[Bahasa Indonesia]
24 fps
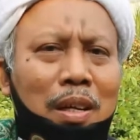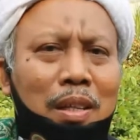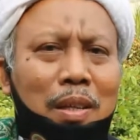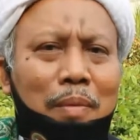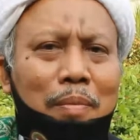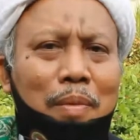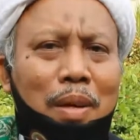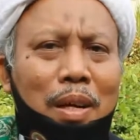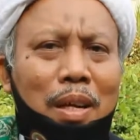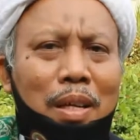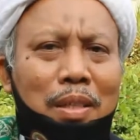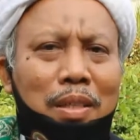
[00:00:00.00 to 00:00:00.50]

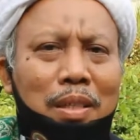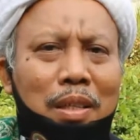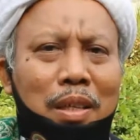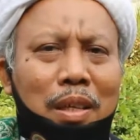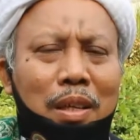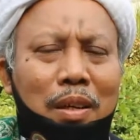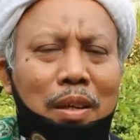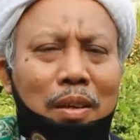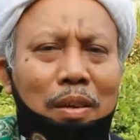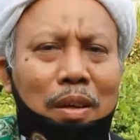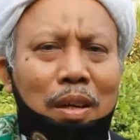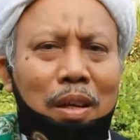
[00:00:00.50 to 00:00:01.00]
Terima kasih
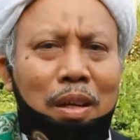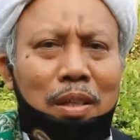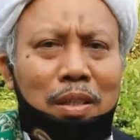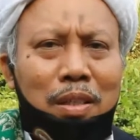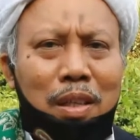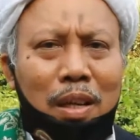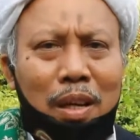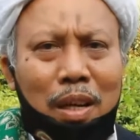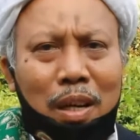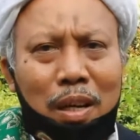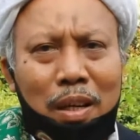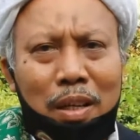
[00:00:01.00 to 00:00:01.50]

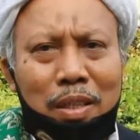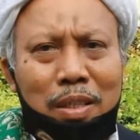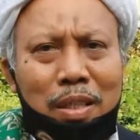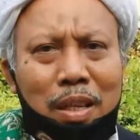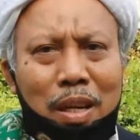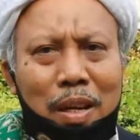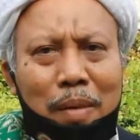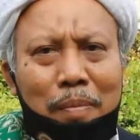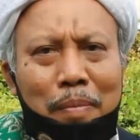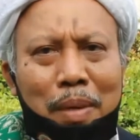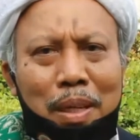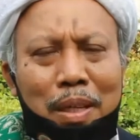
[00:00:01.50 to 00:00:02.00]
sekali
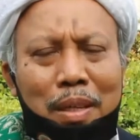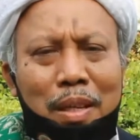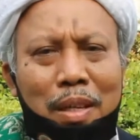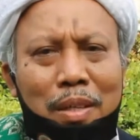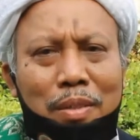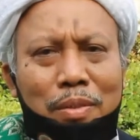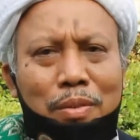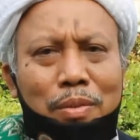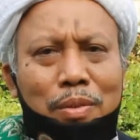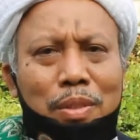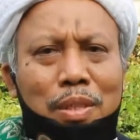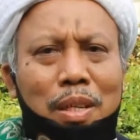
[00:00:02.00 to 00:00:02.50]
selamat
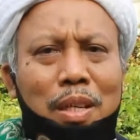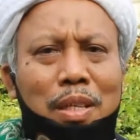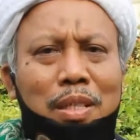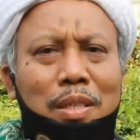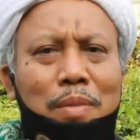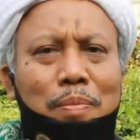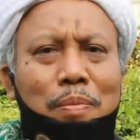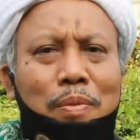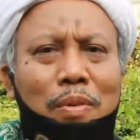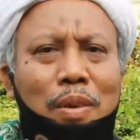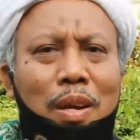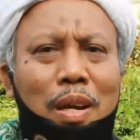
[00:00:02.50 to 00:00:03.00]
dan sukses
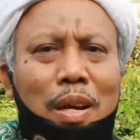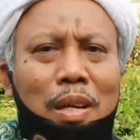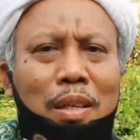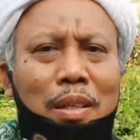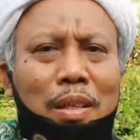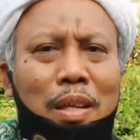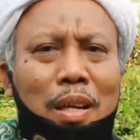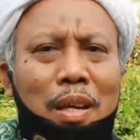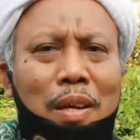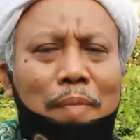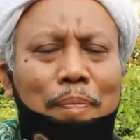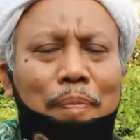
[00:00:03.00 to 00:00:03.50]

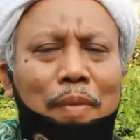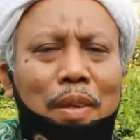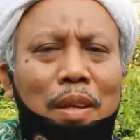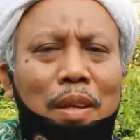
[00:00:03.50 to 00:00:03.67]
Purwakarta